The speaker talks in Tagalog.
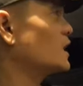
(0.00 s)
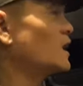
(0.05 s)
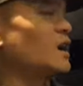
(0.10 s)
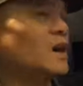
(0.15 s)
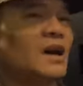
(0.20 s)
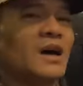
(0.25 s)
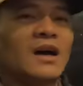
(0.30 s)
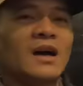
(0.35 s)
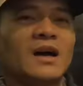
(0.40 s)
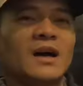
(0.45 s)
na
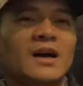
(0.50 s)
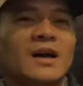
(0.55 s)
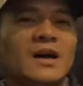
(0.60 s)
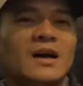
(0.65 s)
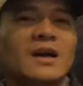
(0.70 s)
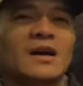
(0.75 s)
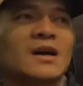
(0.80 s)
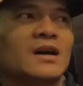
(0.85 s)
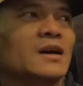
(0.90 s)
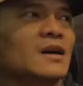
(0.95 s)

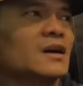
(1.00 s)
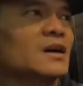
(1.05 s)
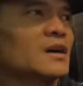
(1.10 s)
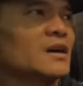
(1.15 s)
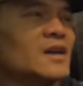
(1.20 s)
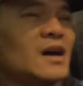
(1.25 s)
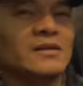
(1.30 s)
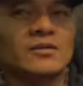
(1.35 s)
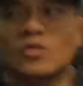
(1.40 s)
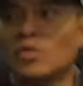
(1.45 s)

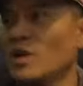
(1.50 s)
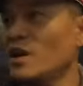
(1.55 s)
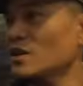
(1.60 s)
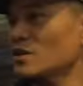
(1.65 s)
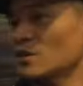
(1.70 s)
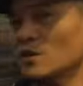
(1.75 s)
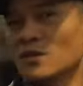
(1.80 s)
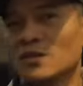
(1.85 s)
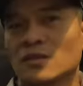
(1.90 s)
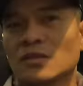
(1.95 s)
Catholic
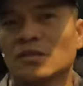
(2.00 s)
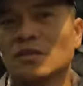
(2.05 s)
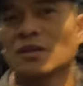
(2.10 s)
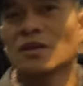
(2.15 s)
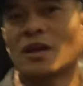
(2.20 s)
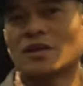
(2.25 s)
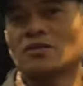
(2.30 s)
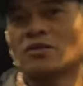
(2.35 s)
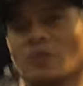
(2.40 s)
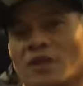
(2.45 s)
no,
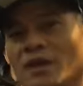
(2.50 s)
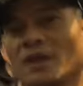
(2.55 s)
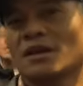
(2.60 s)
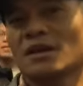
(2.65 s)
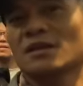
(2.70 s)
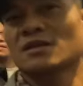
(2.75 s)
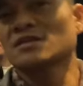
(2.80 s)
Catholic